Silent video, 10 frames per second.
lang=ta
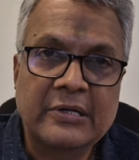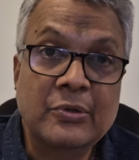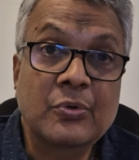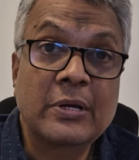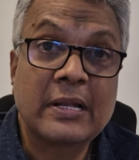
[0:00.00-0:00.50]

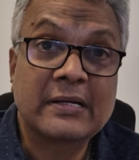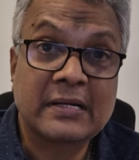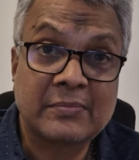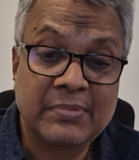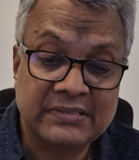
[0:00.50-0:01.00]
நியூ
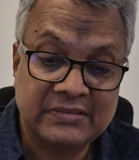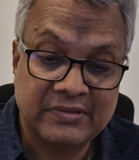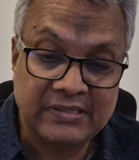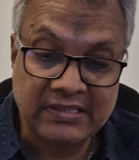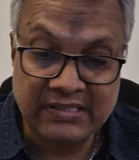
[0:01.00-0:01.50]
எலக்ட்ரிக் பஸ்
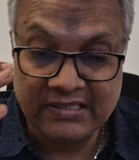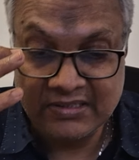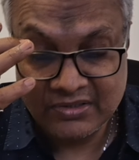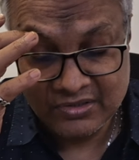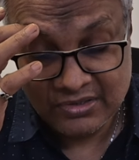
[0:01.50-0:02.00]
வந்து
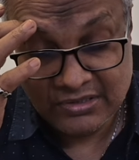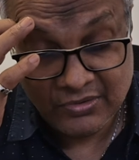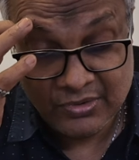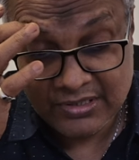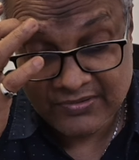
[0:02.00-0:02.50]
அந்த
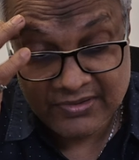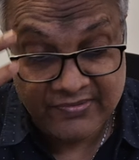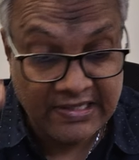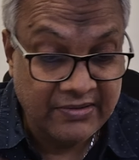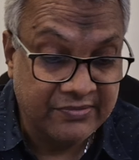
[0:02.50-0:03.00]
யூனிட்டை வந்து
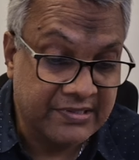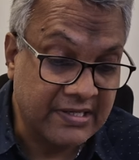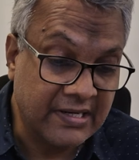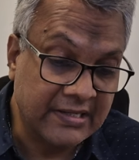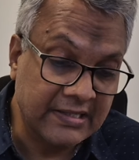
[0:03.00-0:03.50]
வெளில
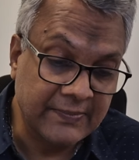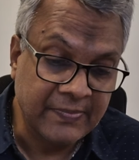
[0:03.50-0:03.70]
விட்டுருக்காங்க